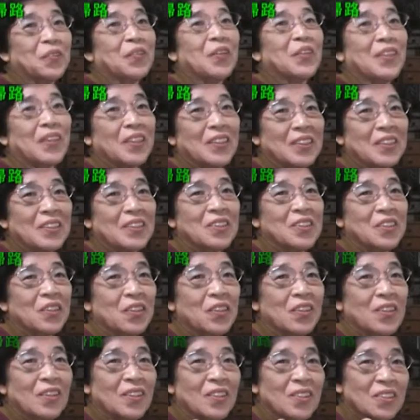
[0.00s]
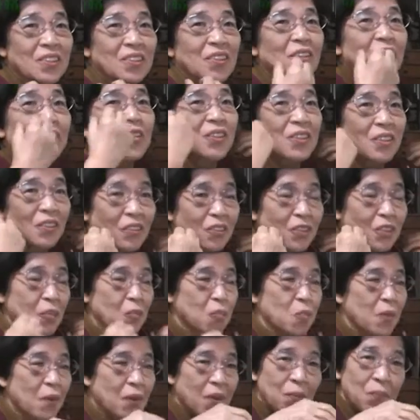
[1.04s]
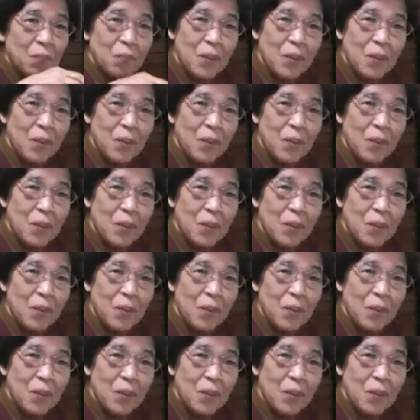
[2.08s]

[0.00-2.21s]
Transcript: てたんですよ。それを背負ったまま